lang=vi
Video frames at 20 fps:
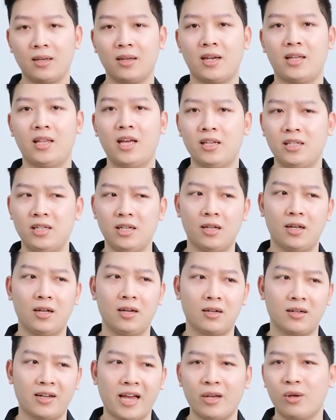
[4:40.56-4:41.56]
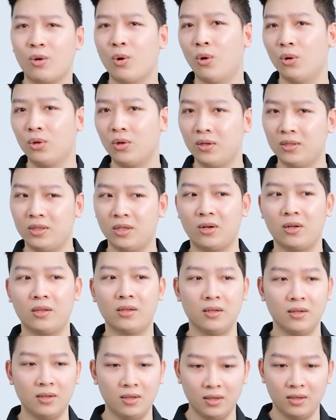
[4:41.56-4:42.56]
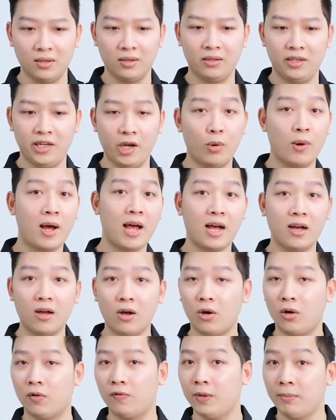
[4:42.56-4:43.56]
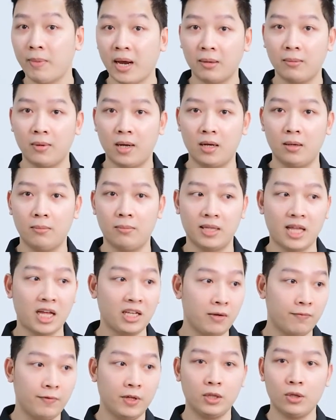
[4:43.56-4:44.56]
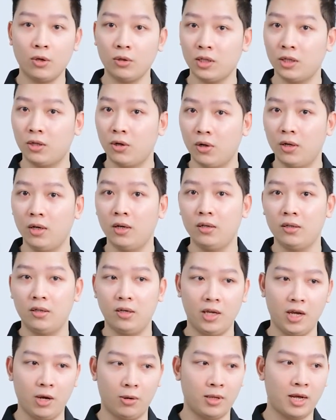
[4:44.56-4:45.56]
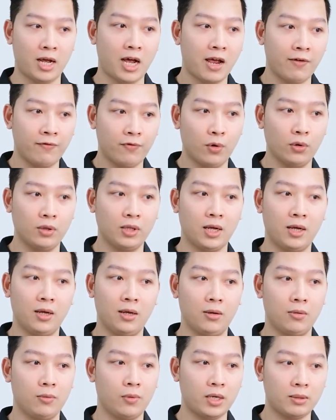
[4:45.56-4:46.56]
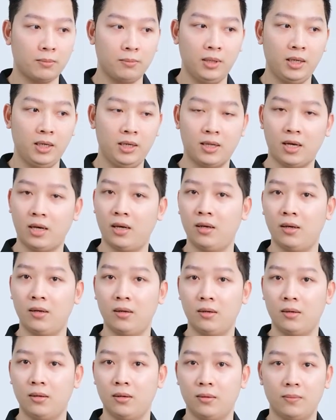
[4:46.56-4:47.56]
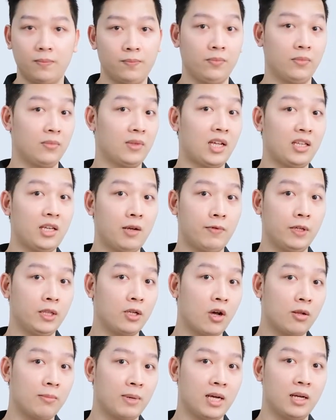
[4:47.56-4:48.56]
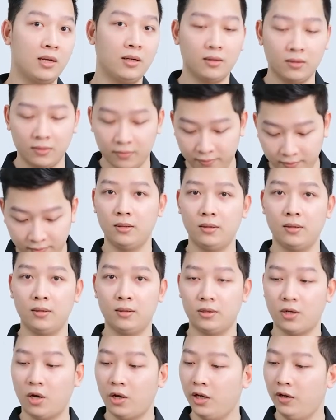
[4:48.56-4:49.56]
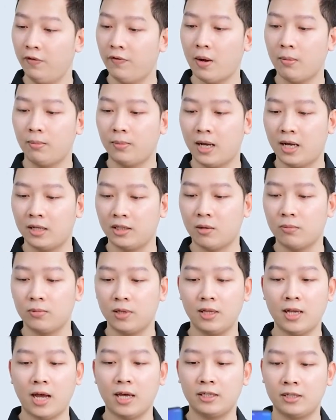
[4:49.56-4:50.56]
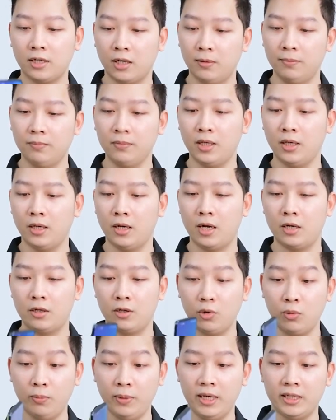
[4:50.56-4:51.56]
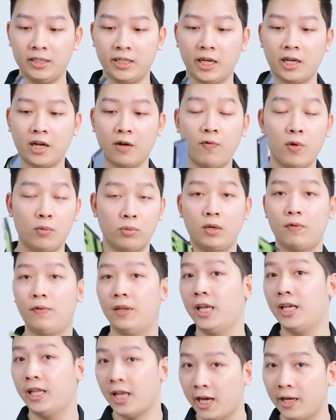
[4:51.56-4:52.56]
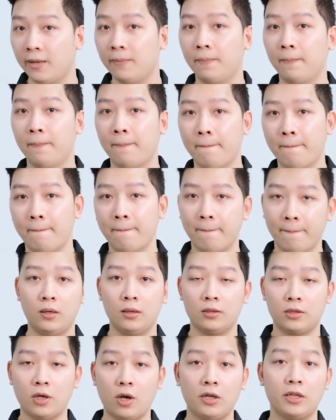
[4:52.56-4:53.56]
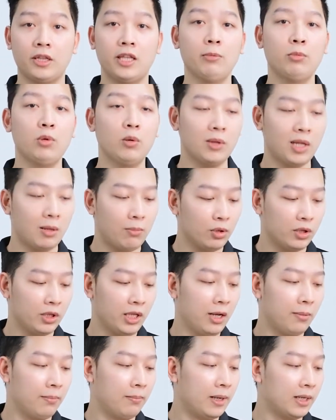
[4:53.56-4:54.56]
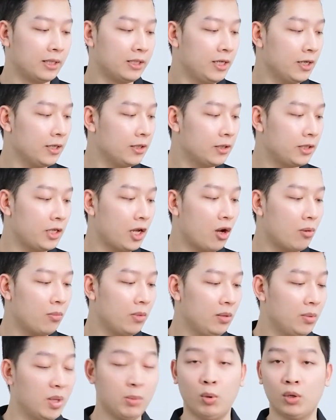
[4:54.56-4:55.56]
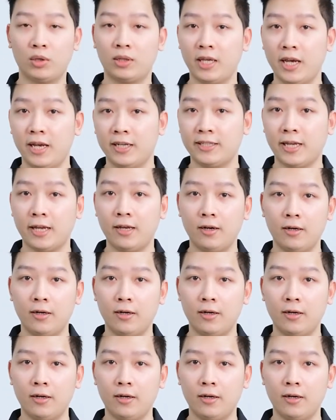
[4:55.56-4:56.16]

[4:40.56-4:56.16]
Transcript: cái đấy chỉ là cãi cố thôi chứ còn nhiều hãng họ vẫn mạnh mà mà đa nhiệm vẫn tốt thế thôi như kiểu là iPhone này, Redmi này đa nhiệm vẫn ngon mà rồi hy vọng là trong tương lai sớm thì ờ, Realme sẽ khắc phục được vấn đề này rồi tiếp tục là một điểm mà chiếc Xiaomi 11T sẽ